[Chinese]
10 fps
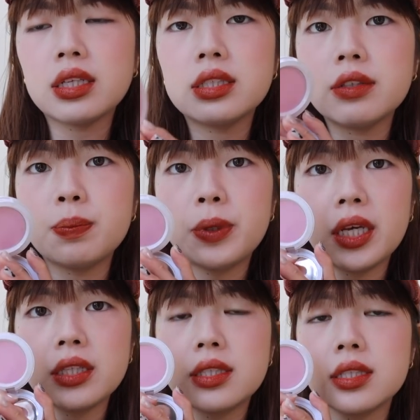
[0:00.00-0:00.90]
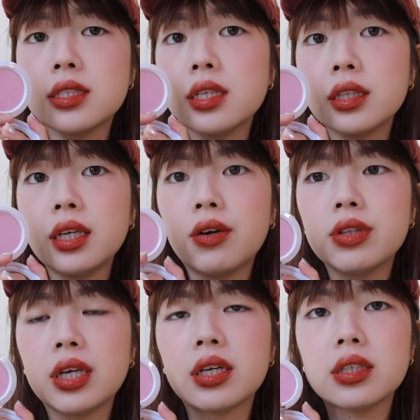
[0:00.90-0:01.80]
然是偏紫色调
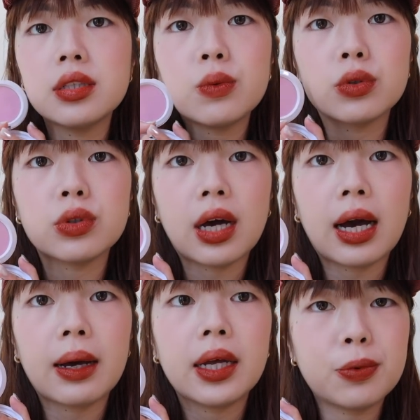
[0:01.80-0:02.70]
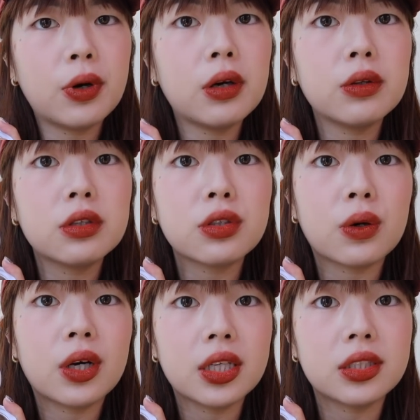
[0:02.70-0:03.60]
一点，可是我觉得它不会有那
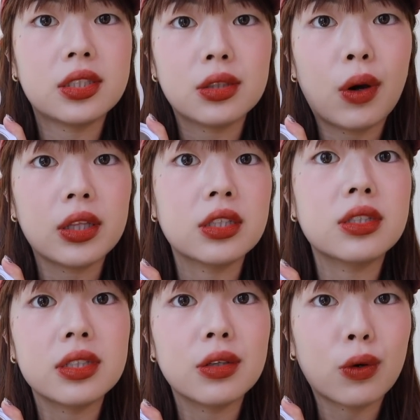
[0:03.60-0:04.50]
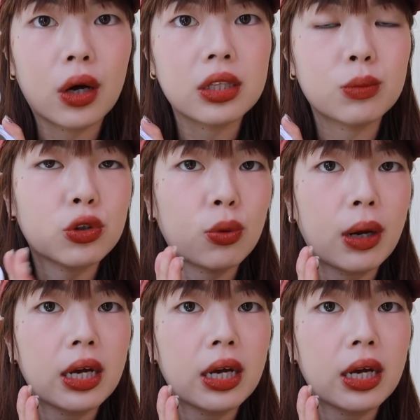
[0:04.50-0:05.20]
种很奇怪的紫光，你们懂